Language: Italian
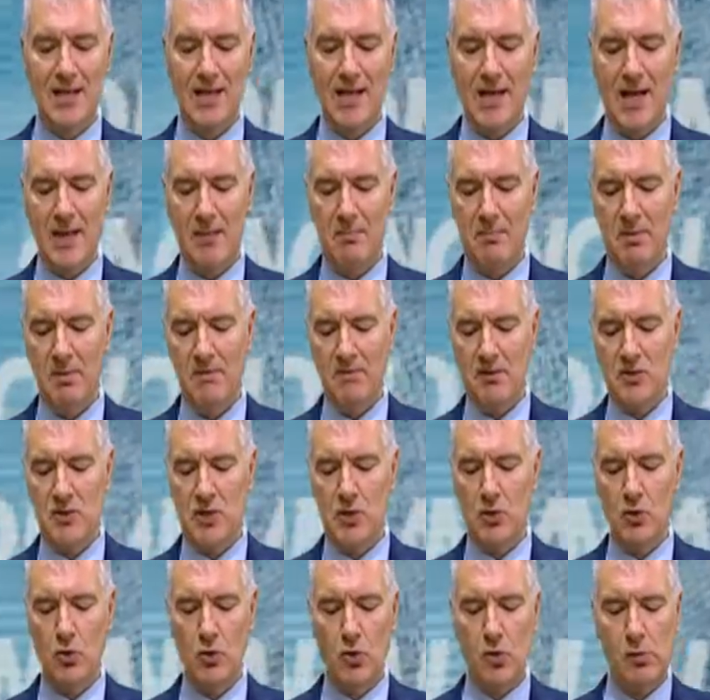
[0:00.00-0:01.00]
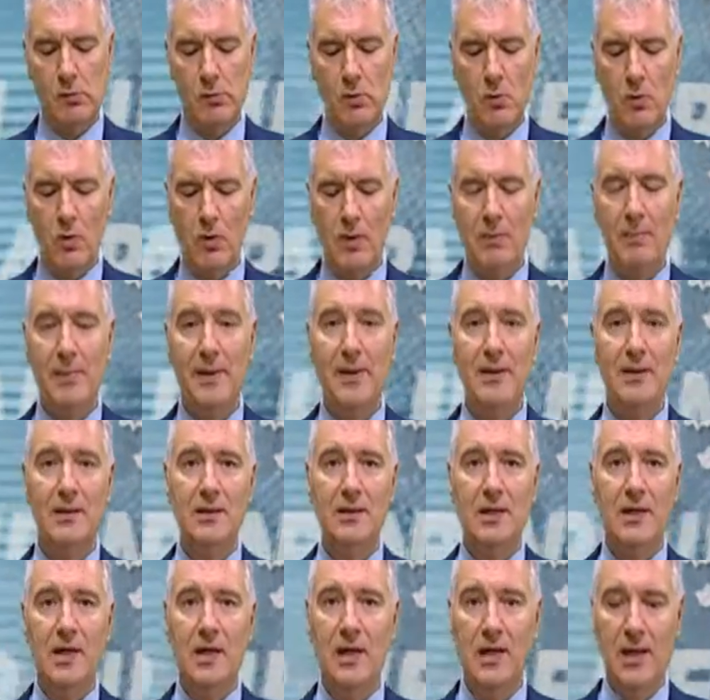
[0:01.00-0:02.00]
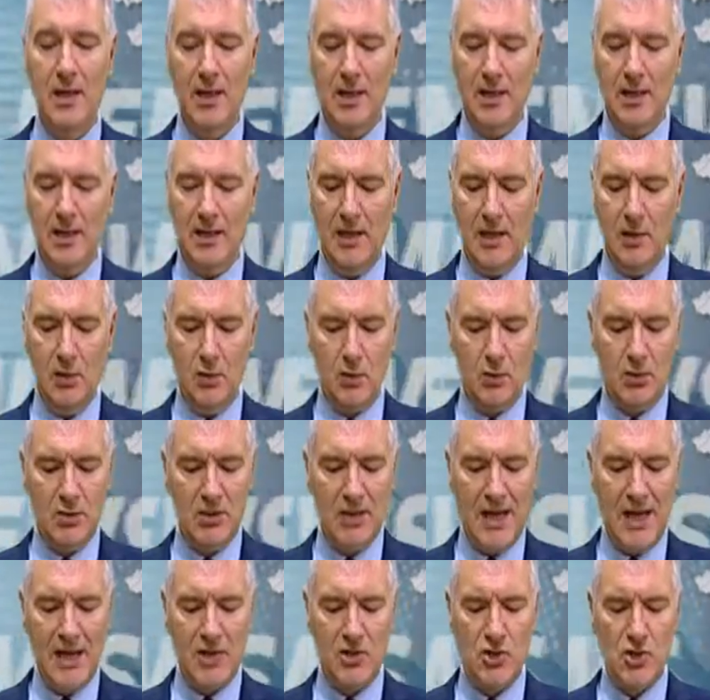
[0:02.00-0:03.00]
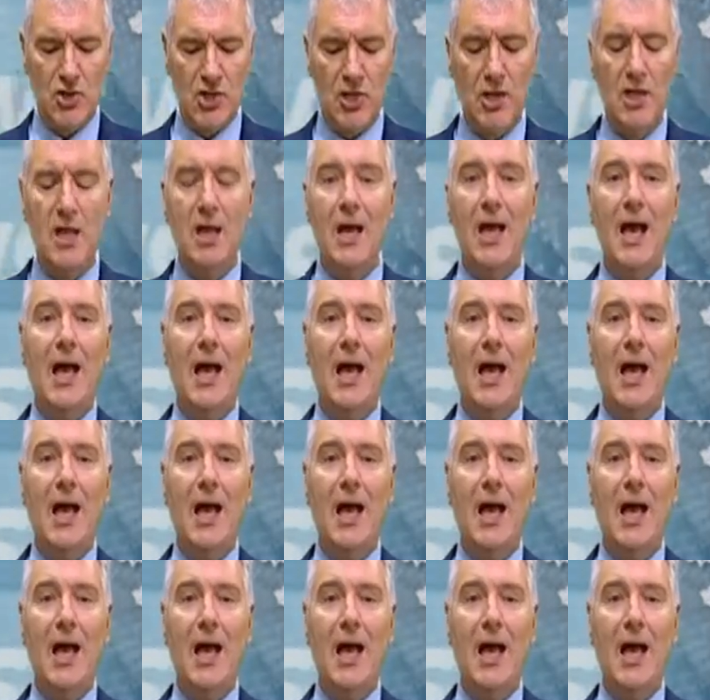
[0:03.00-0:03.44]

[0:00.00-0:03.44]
gambe facendo comunque perdere le loro tracce.